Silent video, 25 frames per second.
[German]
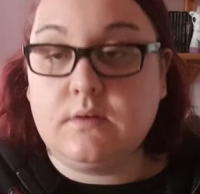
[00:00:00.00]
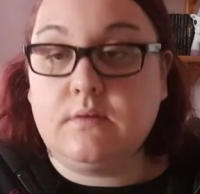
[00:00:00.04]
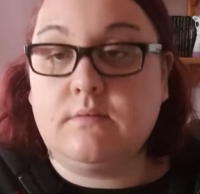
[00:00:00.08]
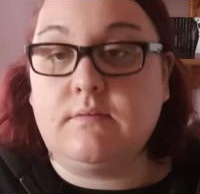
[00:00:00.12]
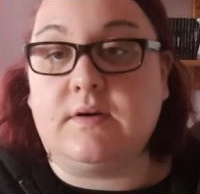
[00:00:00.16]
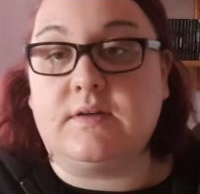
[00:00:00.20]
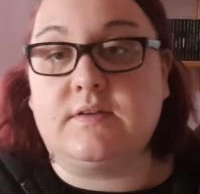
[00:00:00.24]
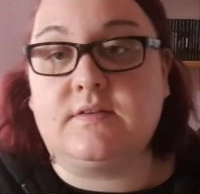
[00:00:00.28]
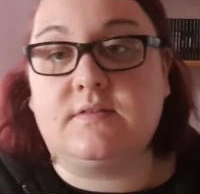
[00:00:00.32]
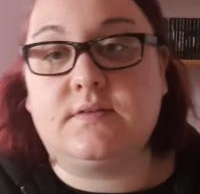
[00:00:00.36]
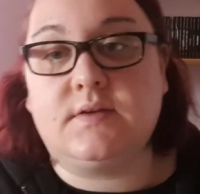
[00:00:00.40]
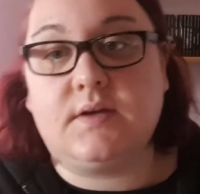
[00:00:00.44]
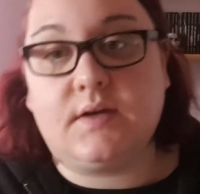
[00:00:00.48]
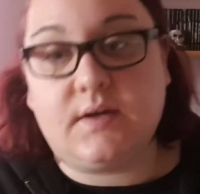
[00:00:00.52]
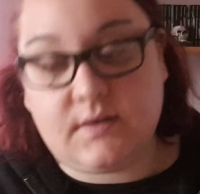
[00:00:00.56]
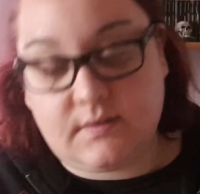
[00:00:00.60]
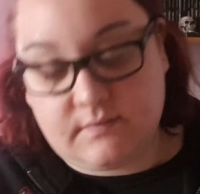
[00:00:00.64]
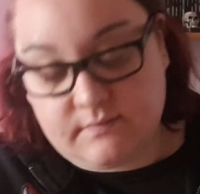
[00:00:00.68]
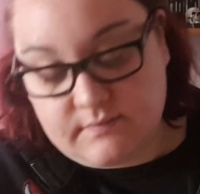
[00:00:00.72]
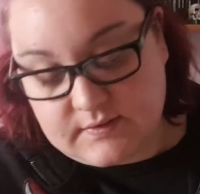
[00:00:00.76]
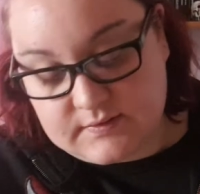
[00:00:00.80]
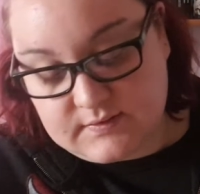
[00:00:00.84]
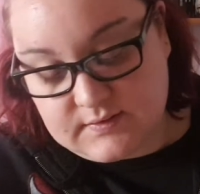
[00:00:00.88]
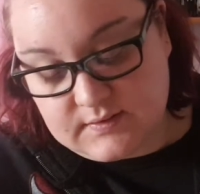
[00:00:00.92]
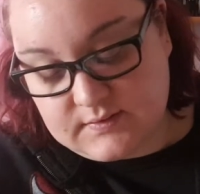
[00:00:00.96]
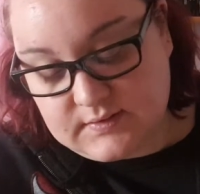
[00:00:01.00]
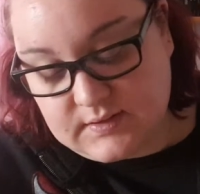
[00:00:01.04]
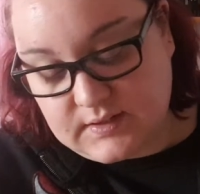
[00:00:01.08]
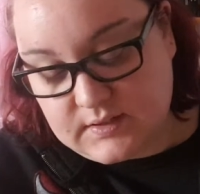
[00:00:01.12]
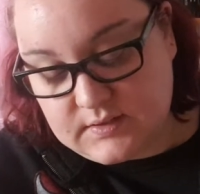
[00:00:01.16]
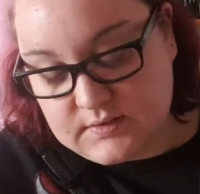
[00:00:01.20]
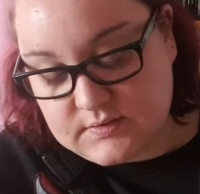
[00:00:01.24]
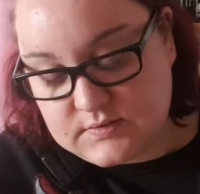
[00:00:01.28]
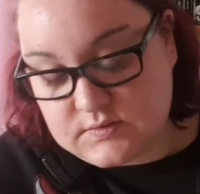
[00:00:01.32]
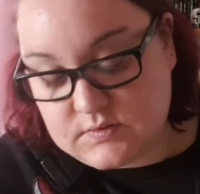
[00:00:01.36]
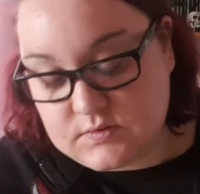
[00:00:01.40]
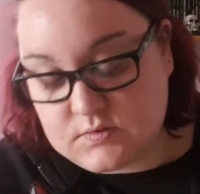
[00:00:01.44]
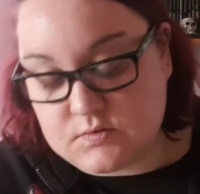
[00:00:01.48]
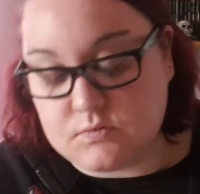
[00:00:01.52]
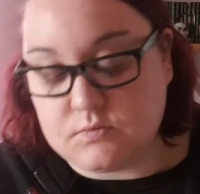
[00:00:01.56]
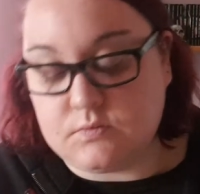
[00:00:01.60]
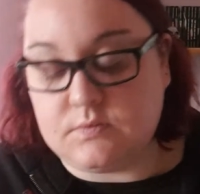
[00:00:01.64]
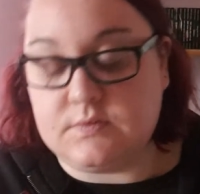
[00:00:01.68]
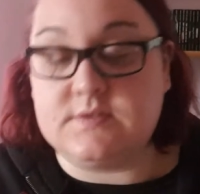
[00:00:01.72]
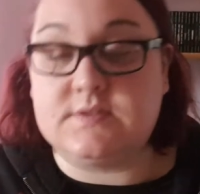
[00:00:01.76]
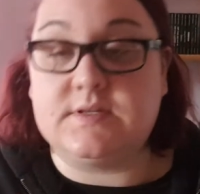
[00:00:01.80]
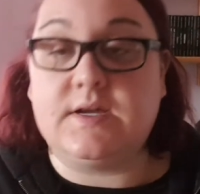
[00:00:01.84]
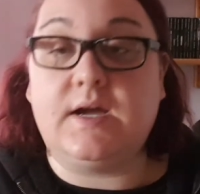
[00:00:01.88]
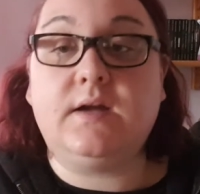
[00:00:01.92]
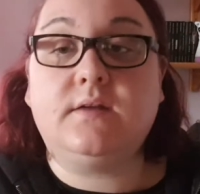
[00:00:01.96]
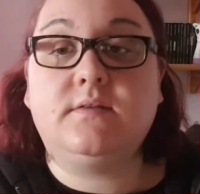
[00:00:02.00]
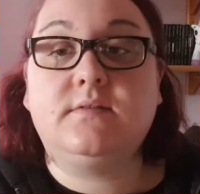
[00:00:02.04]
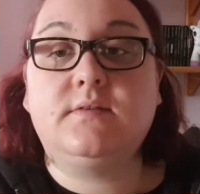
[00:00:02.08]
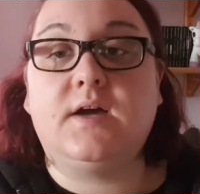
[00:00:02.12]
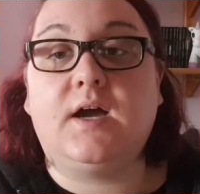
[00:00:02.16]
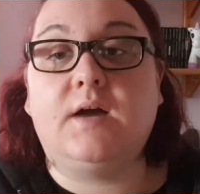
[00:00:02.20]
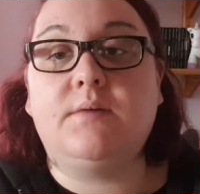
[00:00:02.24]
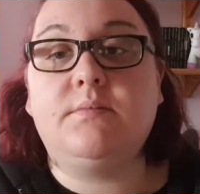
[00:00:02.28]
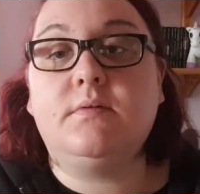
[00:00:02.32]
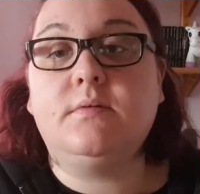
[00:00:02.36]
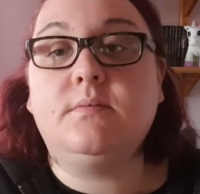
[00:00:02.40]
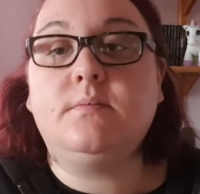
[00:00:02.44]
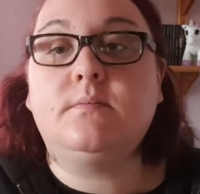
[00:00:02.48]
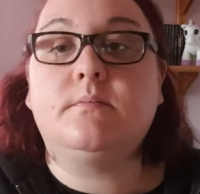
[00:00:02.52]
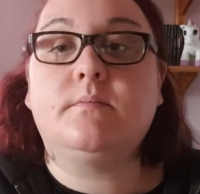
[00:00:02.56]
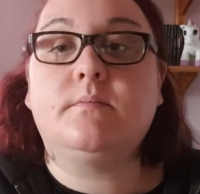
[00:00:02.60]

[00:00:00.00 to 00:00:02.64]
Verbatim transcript: was da, was ich da alles dazu gesagt habe.